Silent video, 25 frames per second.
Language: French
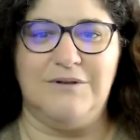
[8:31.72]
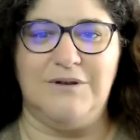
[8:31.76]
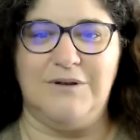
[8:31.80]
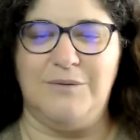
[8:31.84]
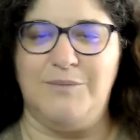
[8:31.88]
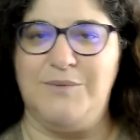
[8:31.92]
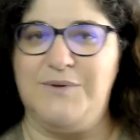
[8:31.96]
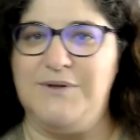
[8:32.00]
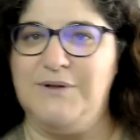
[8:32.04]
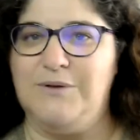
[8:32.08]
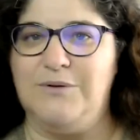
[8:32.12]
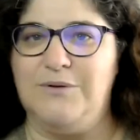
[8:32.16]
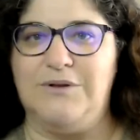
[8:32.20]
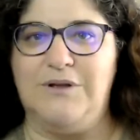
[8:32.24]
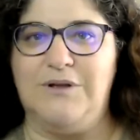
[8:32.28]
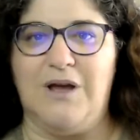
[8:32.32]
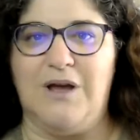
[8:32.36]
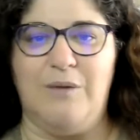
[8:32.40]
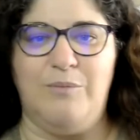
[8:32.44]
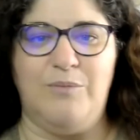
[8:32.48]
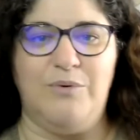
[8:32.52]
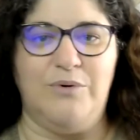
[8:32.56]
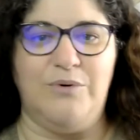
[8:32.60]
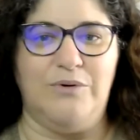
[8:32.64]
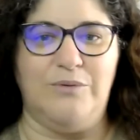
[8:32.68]
euh,
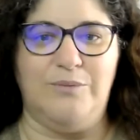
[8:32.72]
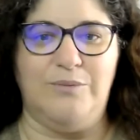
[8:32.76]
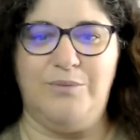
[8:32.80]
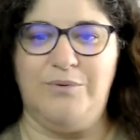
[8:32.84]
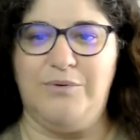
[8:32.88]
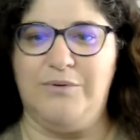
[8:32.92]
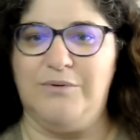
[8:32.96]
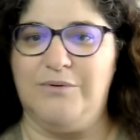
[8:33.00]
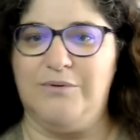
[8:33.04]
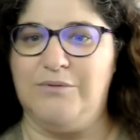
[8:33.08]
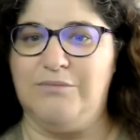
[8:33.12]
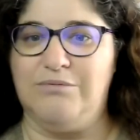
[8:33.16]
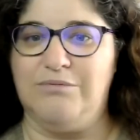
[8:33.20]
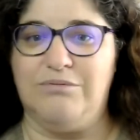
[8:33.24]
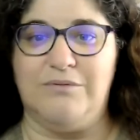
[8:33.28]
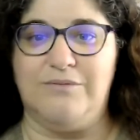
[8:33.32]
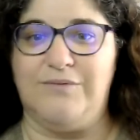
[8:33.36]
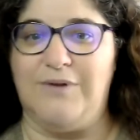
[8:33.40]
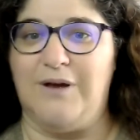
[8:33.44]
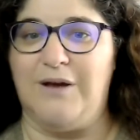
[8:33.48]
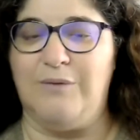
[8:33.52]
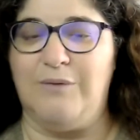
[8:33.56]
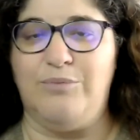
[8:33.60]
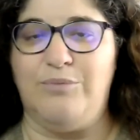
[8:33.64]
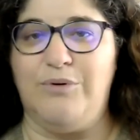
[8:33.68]
psychothérapeute, peu,
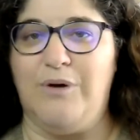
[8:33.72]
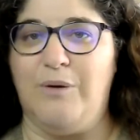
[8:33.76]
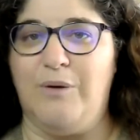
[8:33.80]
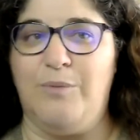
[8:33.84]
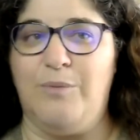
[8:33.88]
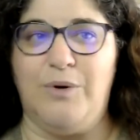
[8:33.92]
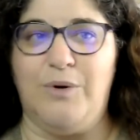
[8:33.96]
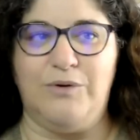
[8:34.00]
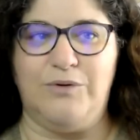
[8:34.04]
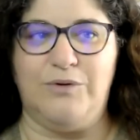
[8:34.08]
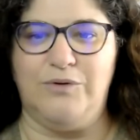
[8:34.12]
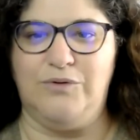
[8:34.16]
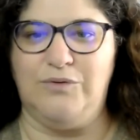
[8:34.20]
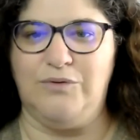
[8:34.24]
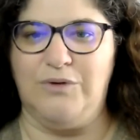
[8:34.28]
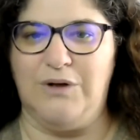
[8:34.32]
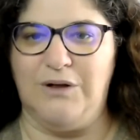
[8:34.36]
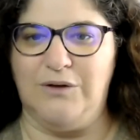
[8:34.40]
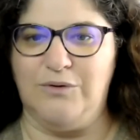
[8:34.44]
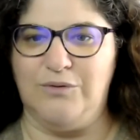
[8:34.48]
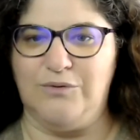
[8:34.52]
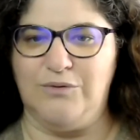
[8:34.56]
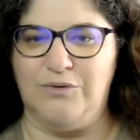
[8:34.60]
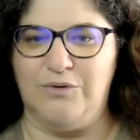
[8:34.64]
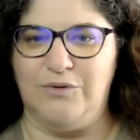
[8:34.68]
enfin, peu importe tous
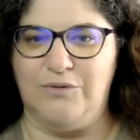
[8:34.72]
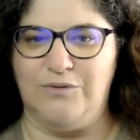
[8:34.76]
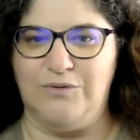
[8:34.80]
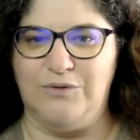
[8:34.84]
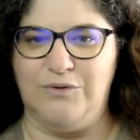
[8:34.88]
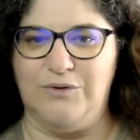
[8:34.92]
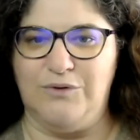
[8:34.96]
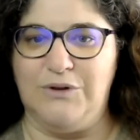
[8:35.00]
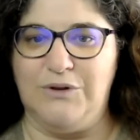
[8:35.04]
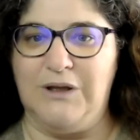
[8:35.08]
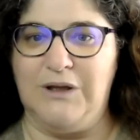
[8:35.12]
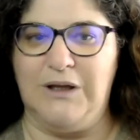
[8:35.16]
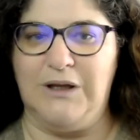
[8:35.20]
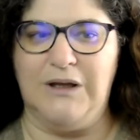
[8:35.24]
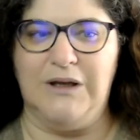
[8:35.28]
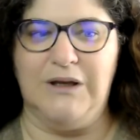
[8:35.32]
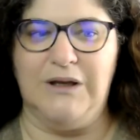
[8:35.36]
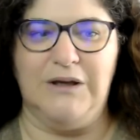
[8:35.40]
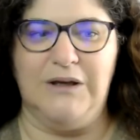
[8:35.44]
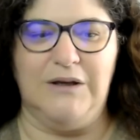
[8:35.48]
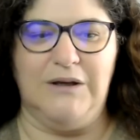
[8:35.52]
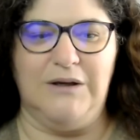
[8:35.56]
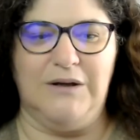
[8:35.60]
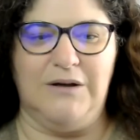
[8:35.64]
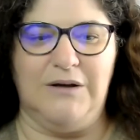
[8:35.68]
les noms que vous
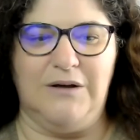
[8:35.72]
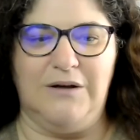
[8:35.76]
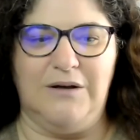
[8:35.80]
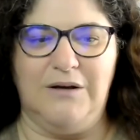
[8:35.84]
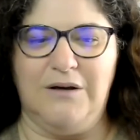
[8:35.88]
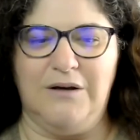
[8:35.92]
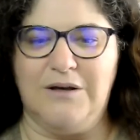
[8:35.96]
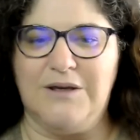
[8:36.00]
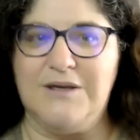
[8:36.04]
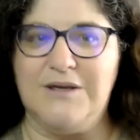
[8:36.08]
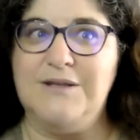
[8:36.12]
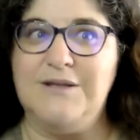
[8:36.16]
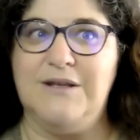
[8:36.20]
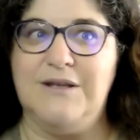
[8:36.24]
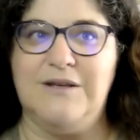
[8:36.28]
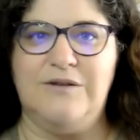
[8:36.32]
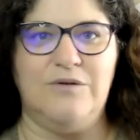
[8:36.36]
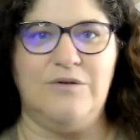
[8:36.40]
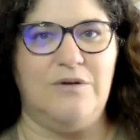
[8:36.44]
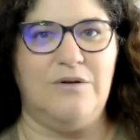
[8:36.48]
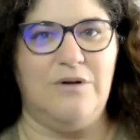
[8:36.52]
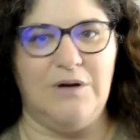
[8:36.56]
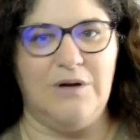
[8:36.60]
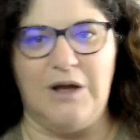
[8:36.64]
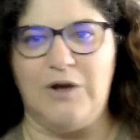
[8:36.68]
donnez, euh,
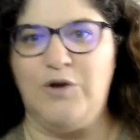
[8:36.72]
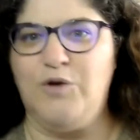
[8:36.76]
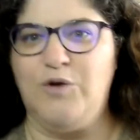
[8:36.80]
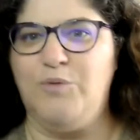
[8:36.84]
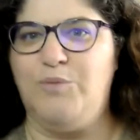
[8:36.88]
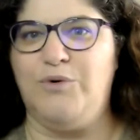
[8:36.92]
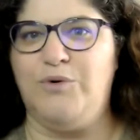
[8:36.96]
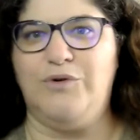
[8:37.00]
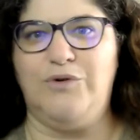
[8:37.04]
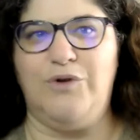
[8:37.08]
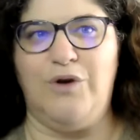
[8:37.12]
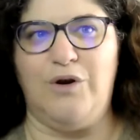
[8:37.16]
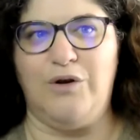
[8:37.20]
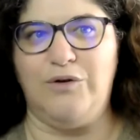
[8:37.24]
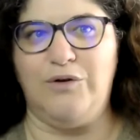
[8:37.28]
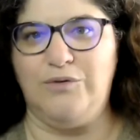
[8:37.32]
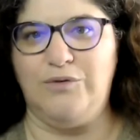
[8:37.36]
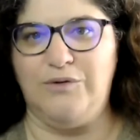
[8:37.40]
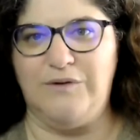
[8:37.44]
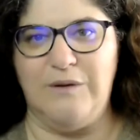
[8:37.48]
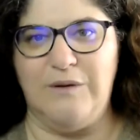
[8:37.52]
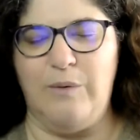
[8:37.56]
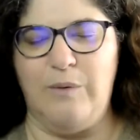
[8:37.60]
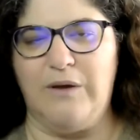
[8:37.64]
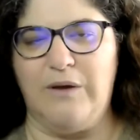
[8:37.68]
kinésiologue, acupuncteur,
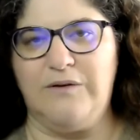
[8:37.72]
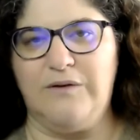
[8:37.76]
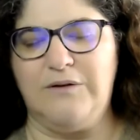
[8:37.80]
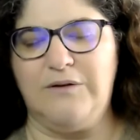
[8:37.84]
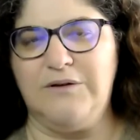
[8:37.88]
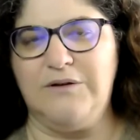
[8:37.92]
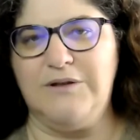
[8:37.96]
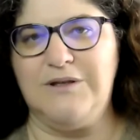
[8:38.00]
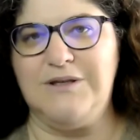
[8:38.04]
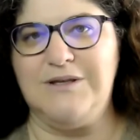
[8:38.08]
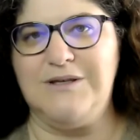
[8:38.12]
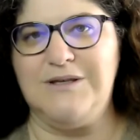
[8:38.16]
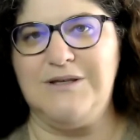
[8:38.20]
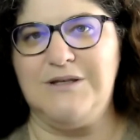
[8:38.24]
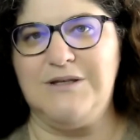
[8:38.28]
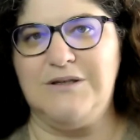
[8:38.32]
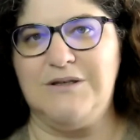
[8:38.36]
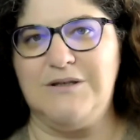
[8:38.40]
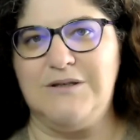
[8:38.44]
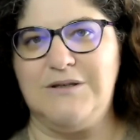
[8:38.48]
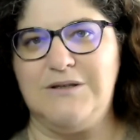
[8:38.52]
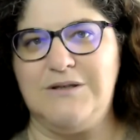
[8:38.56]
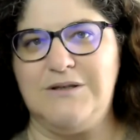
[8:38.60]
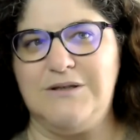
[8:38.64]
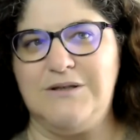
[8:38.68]
toutes ces personnes qui,
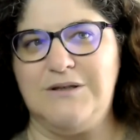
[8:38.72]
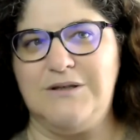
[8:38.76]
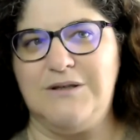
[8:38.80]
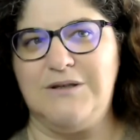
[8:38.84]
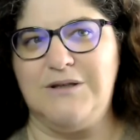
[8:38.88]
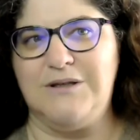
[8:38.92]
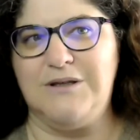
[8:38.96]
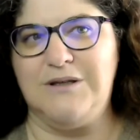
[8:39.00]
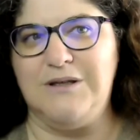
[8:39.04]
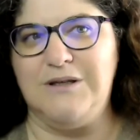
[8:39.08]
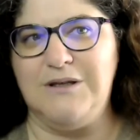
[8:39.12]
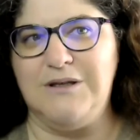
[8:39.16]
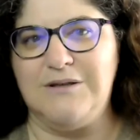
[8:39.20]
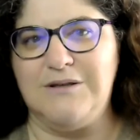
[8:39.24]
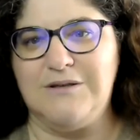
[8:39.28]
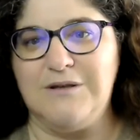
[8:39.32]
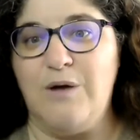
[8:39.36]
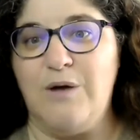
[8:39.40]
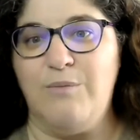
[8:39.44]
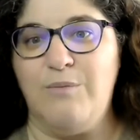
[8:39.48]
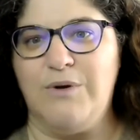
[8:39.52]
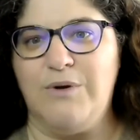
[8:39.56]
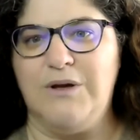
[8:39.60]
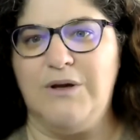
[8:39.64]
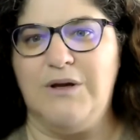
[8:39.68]
qui
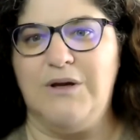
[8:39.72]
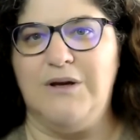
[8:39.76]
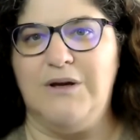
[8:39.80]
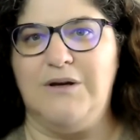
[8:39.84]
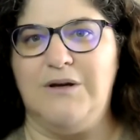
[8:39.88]
sommes,